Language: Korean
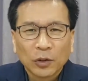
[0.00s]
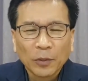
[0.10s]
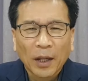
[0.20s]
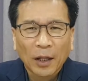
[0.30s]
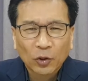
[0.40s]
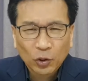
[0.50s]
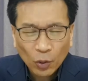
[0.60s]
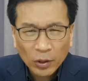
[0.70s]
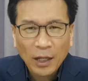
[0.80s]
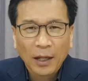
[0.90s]
그럼
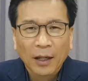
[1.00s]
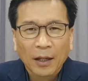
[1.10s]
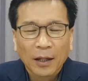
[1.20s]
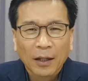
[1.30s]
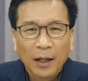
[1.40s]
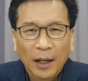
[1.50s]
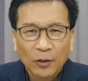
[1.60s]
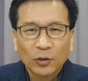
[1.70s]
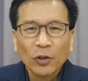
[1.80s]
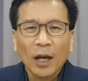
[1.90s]
애초에,
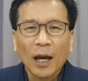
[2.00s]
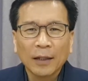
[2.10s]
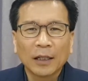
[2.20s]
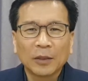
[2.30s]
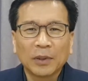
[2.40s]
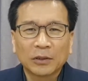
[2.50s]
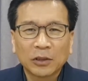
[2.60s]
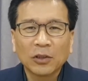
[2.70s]
애초에 하나님이